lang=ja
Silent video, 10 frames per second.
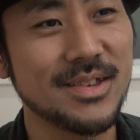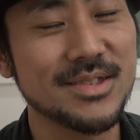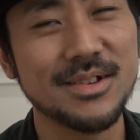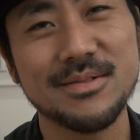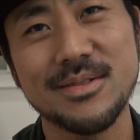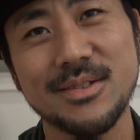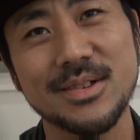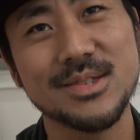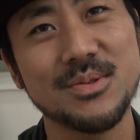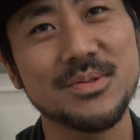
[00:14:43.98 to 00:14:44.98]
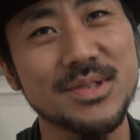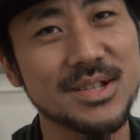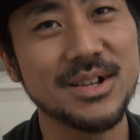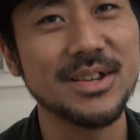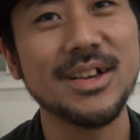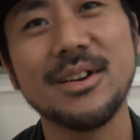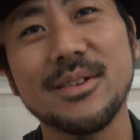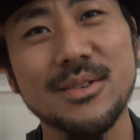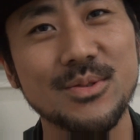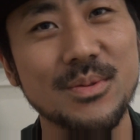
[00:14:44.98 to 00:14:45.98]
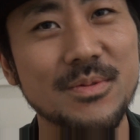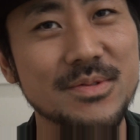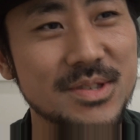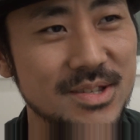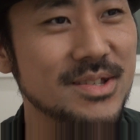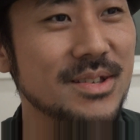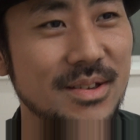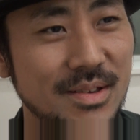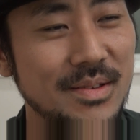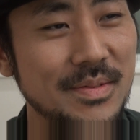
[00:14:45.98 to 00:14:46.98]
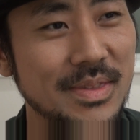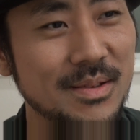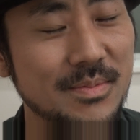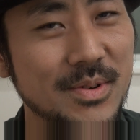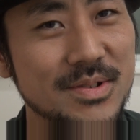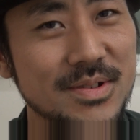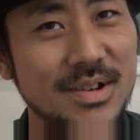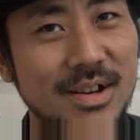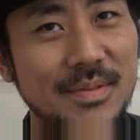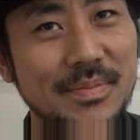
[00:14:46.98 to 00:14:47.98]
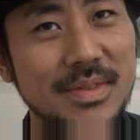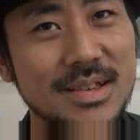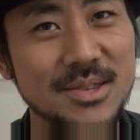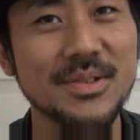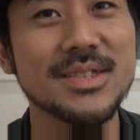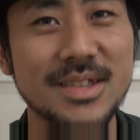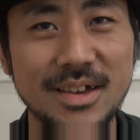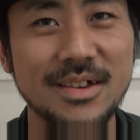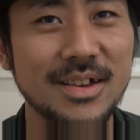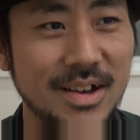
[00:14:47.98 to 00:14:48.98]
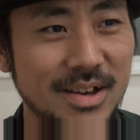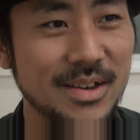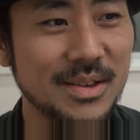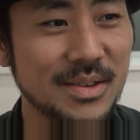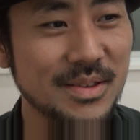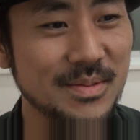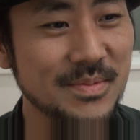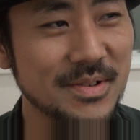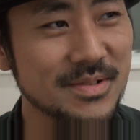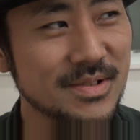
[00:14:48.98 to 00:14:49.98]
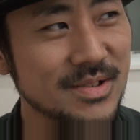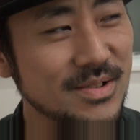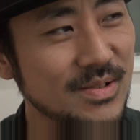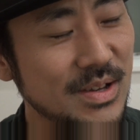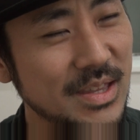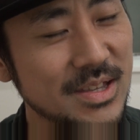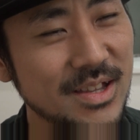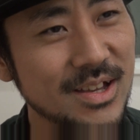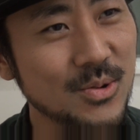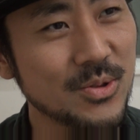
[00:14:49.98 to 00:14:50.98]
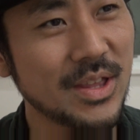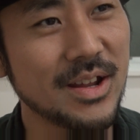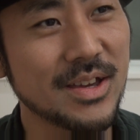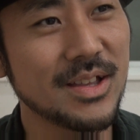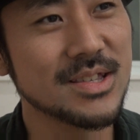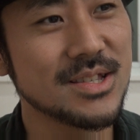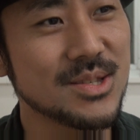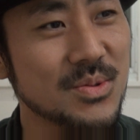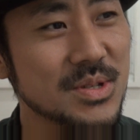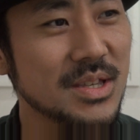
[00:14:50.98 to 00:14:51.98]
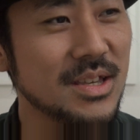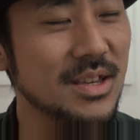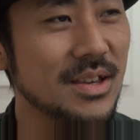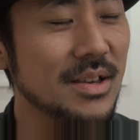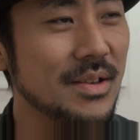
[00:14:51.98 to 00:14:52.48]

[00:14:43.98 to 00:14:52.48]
政策っていうのはすごくしっかりやられてると思うし僕はそうですねはい僕はできないことだらけだし正直